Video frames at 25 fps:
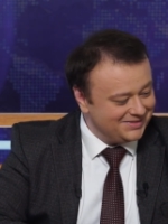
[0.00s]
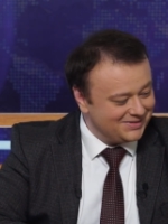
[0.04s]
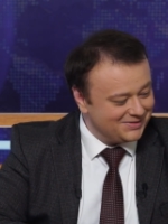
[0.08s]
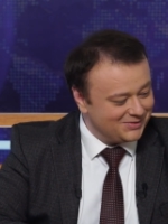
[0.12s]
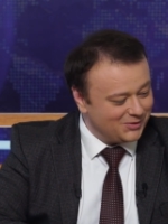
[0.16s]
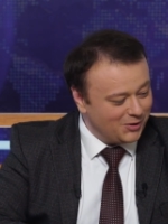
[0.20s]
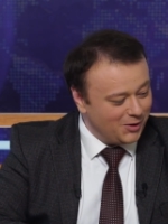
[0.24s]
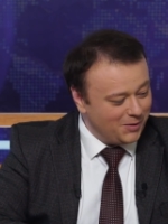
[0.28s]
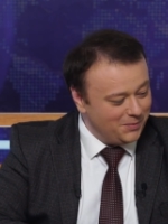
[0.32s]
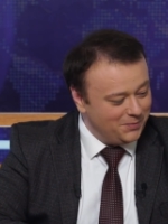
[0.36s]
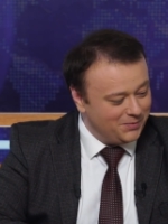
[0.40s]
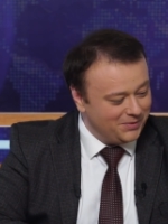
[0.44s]

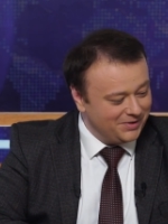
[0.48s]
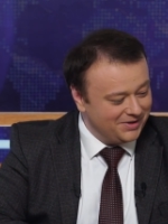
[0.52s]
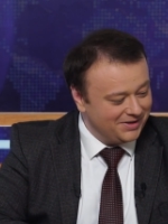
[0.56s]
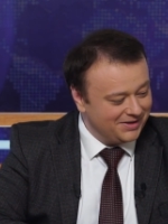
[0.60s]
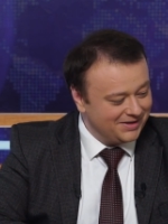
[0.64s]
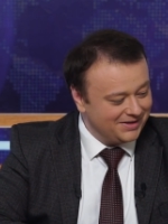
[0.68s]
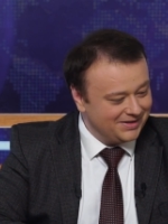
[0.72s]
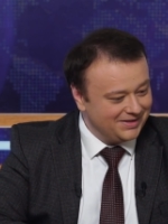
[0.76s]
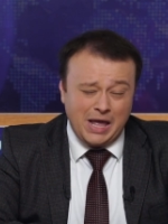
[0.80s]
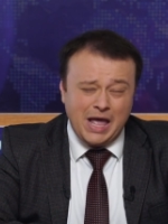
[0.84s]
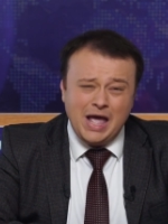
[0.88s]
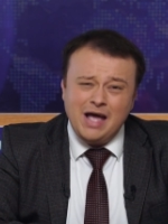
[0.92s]
Стоп.
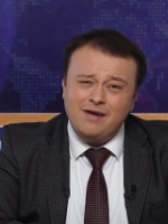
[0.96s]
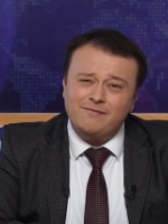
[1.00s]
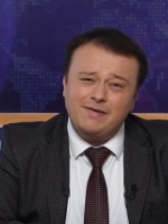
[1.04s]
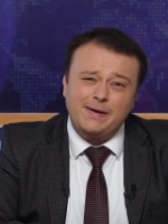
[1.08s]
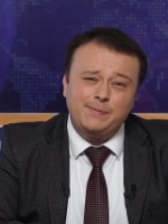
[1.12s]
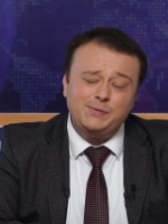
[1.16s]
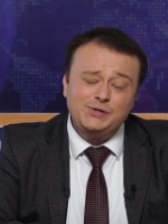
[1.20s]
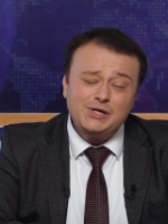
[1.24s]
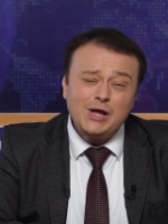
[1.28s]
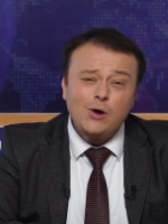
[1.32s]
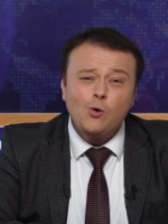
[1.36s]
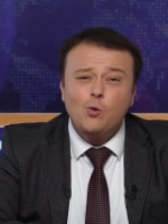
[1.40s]

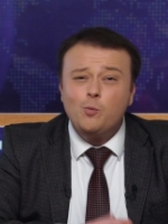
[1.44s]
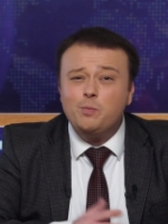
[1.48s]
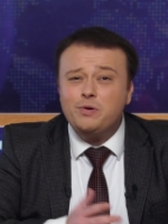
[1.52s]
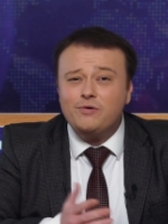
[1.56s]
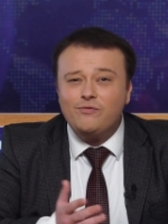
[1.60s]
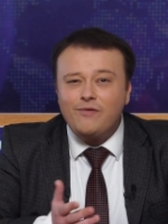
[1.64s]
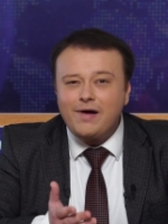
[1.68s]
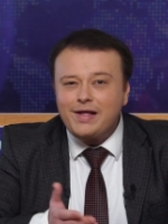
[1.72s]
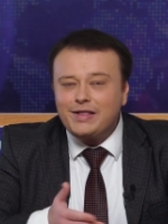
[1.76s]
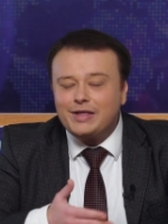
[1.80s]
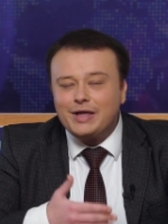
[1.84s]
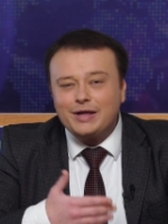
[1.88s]
Вообще,
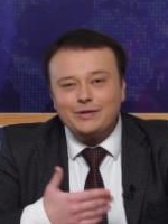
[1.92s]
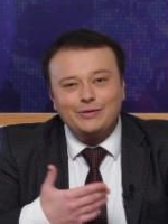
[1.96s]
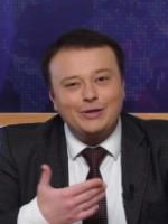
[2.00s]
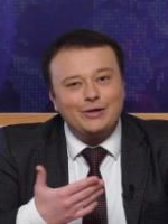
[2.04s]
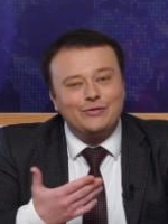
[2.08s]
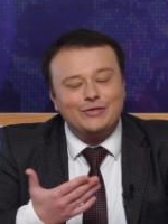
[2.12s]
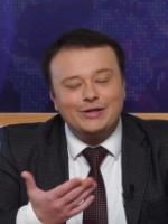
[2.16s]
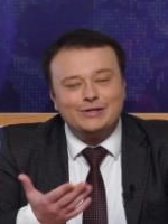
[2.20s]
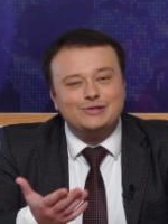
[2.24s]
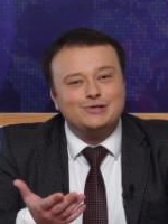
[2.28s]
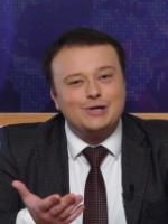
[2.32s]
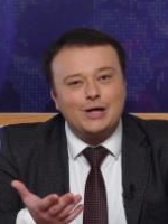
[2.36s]
убивать – это
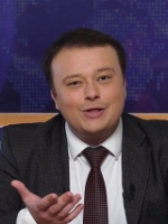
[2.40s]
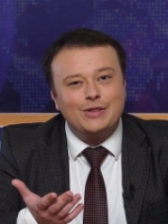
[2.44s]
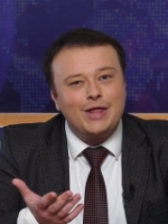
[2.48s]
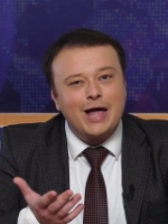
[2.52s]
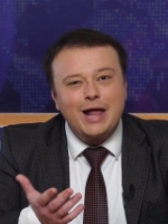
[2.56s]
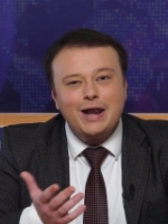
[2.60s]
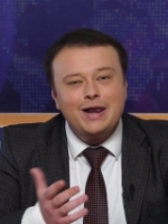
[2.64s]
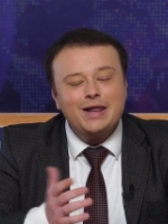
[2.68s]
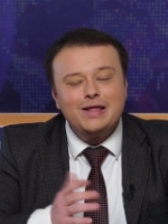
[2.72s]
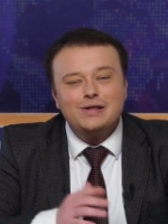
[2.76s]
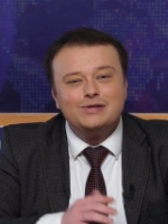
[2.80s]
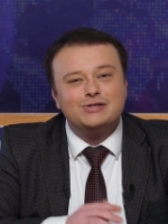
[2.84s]

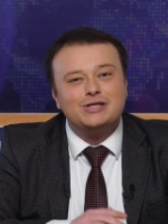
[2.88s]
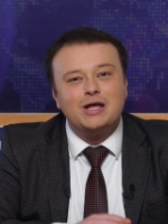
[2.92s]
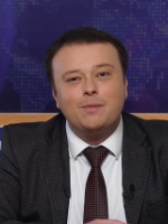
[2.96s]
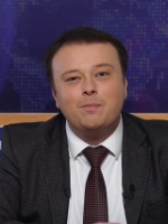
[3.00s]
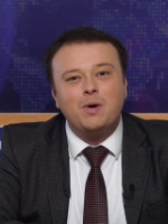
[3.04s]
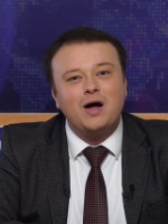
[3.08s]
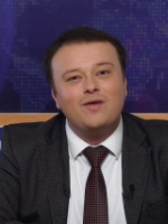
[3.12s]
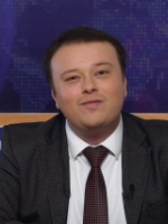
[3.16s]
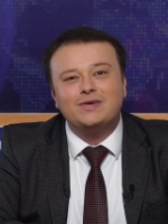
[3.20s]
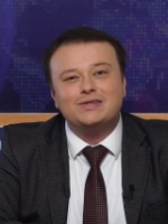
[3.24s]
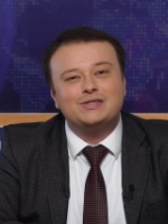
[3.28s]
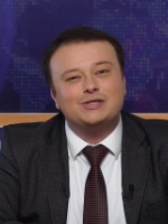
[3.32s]
национальная
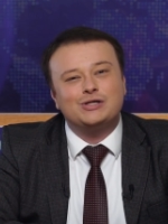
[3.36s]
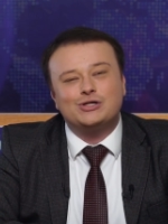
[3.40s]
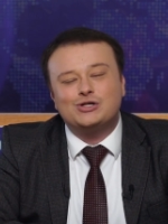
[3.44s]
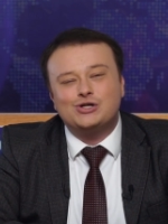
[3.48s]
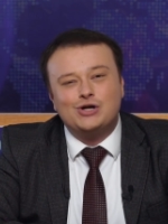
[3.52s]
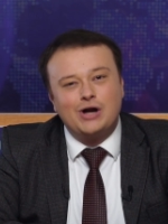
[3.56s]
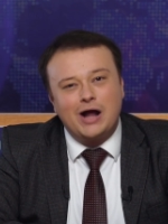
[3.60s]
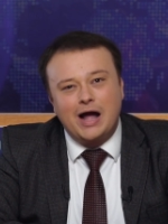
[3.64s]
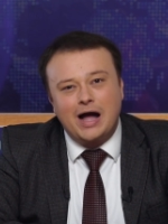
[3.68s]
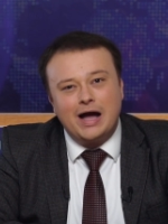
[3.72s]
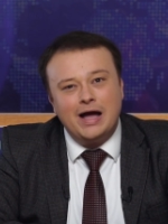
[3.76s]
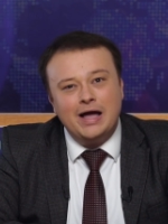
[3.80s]
забава
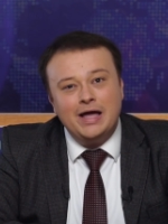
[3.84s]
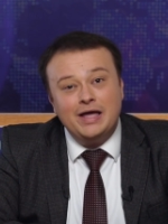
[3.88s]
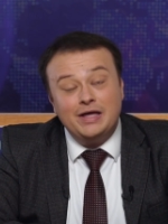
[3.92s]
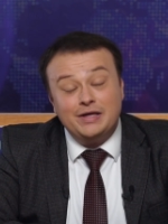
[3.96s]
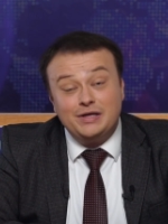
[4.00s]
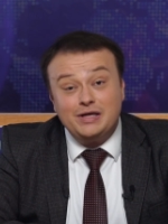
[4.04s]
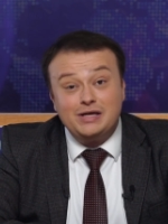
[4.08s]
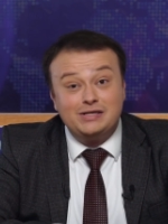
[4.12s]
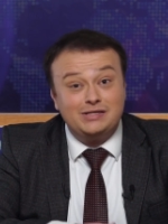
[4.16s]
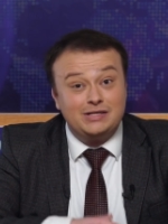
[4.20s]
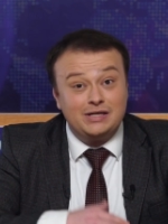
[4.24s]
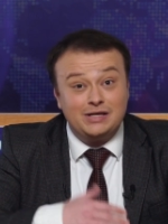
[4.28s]
США.
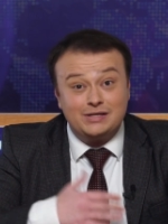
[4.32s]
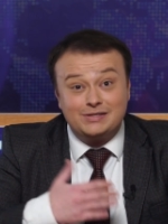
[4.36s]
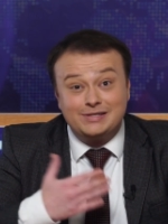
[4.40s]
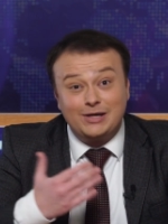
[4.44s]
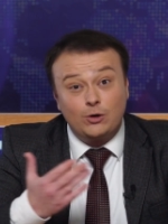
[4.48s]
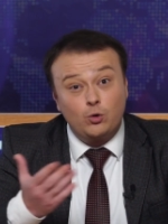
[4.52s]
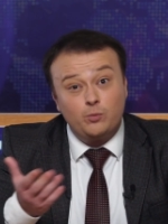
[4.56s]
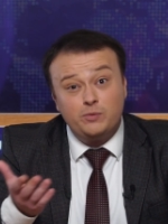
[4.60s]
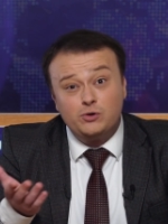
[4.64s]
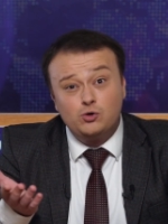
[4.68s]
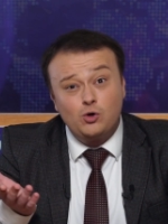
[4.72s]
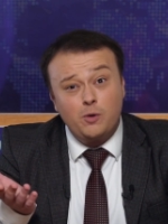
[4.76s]
Если за
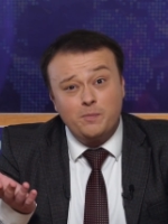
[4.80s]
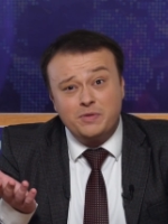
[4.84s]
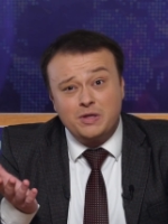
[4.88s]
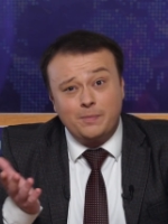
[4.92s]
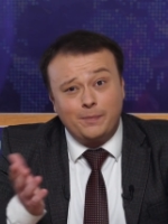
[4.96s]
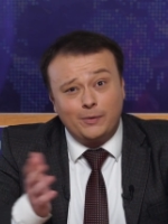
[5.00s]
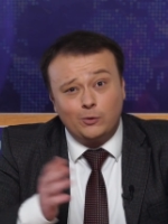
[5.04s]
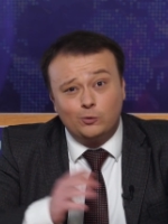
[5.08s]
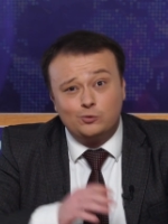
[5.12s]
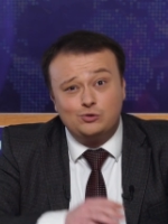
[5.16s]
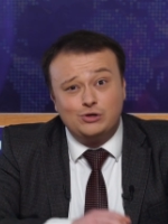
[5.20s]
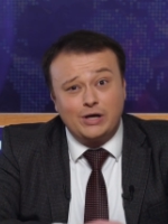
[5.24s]
рубежом не
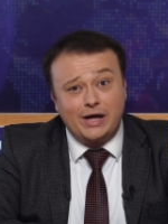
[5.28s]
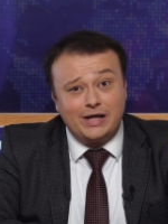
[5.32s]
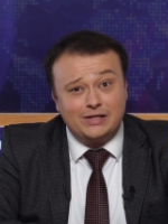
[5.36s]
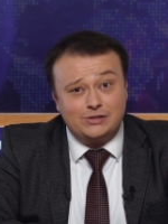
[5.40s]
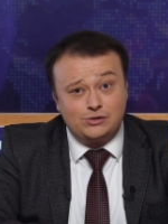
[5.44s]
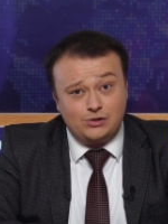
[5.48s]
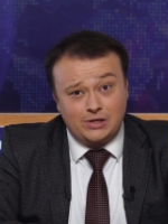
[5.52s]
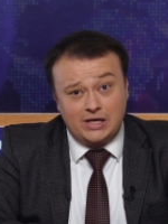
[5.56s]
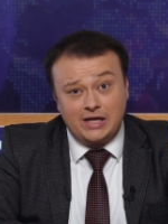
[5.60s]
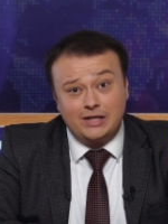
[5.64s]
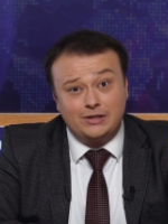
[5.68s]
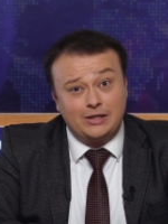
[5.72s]

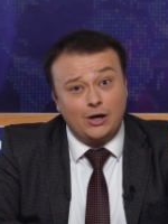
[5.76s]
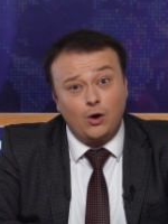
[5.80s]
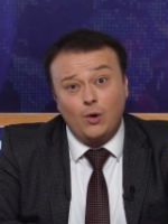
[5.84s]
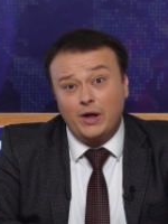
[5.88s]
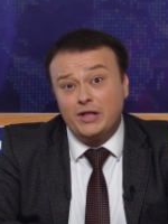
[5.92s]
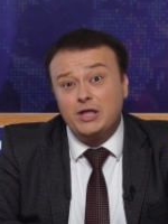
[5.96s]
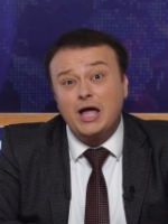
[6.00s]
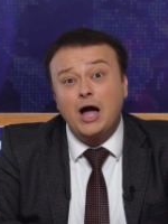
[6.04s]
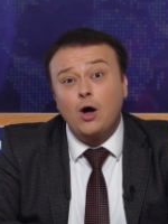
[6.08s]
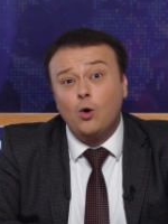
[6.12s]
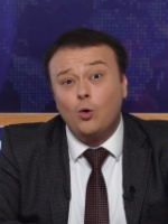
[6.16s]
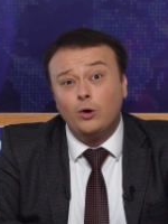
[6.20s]
получается, то
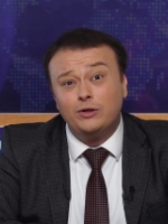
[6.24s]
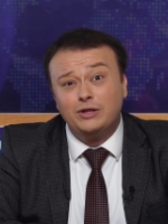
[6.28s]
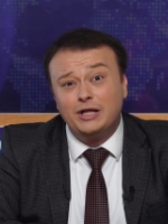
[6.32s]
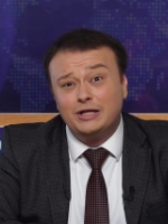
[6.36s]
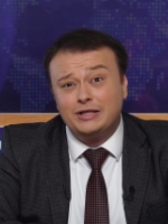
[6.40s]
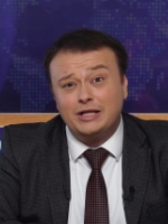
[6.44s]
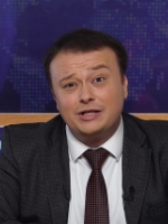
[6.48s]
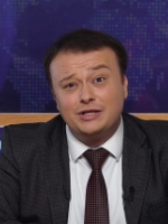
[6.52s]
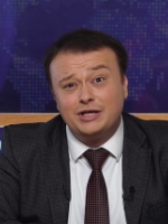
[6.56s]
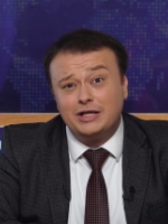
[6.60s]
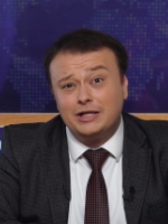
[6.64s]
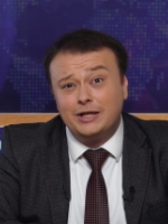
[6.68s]
они охотно
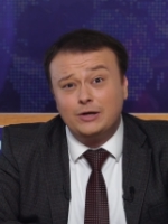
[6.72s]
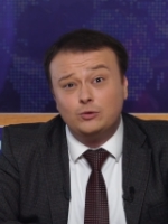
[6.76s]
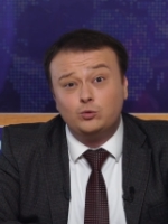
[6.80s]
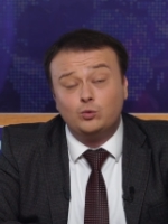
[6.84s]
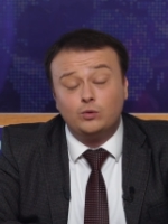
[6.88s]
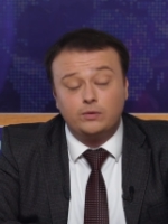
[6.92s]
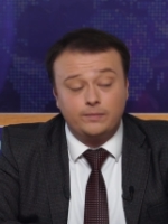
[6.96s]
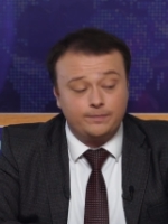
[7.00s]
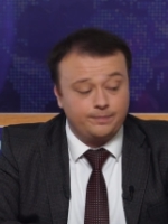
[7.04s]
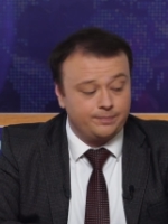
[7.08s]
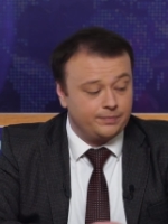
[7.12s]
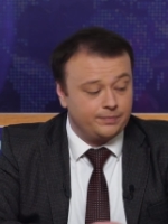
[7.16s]
это делают...